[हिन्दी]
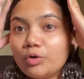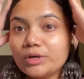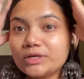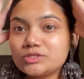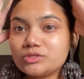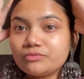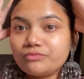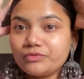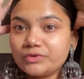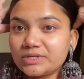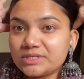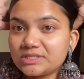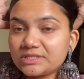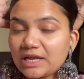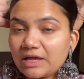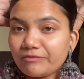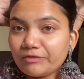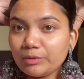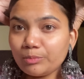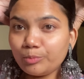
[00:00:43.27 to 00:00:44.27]
ओके सो फर्स्ट
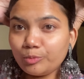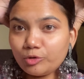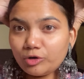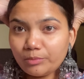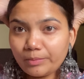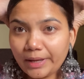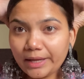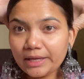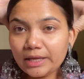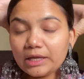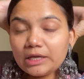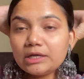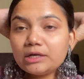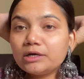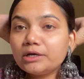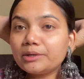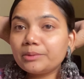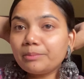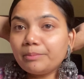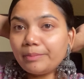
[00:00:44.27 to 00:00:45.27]
आई विल पुल माई
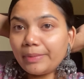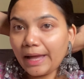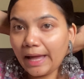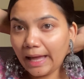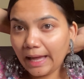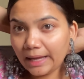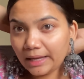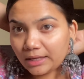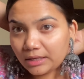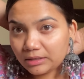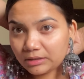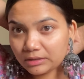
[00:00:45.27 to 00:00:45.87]
हेयर बैक